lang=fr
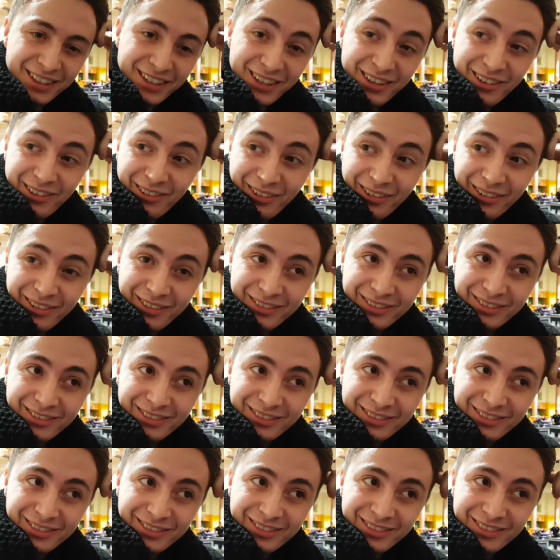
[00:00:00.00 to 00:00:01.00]
Ce match
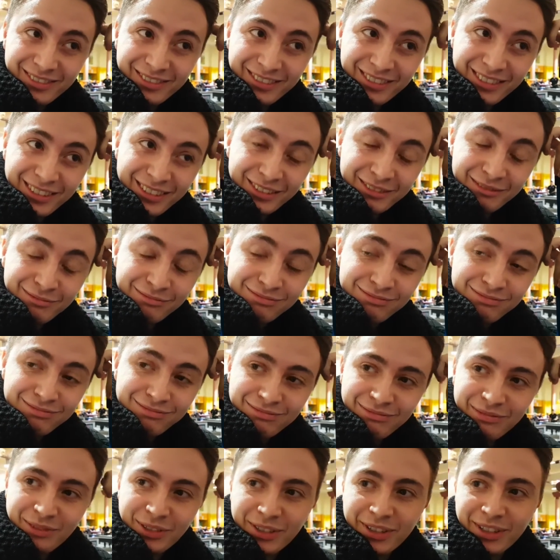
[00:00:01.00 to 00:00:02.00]
contre Foury
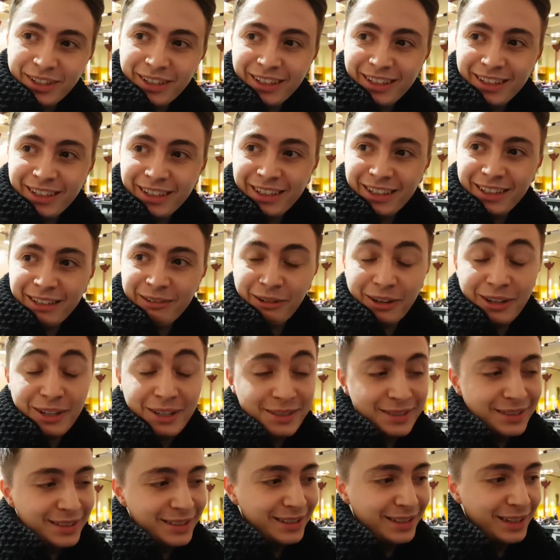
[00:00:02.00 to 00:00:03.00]
C'était
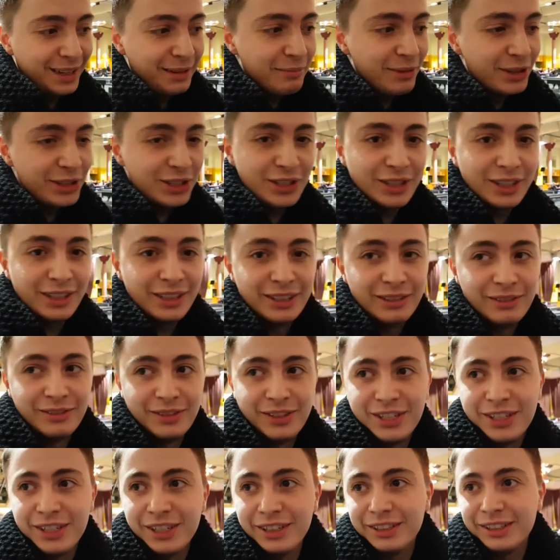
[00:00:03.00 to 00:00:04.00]
ouais, c'est un match à, on
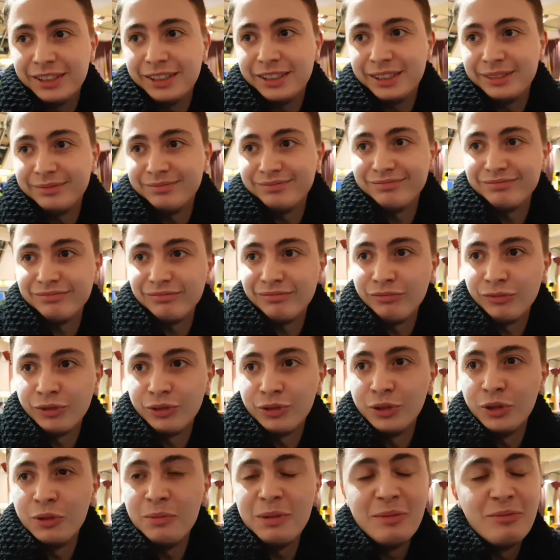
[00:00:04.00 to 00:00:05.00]
va dire à
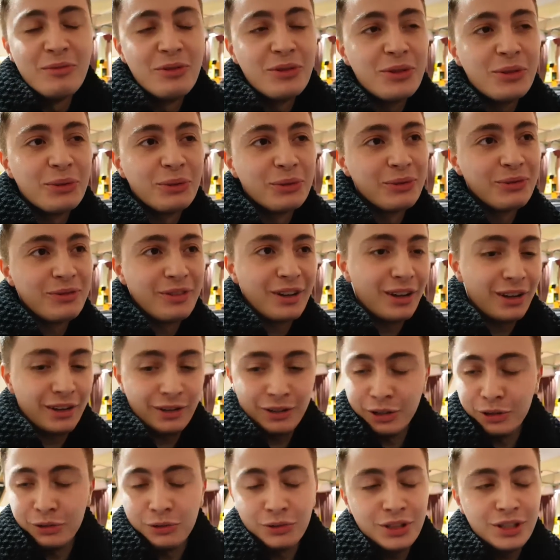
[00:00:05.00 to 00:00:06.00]
demi-émotion. Enfin,
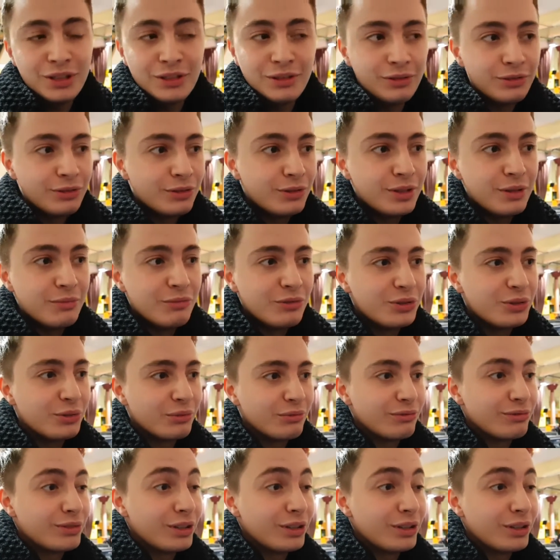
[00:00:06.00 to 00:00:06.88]
il y a deux, émotions.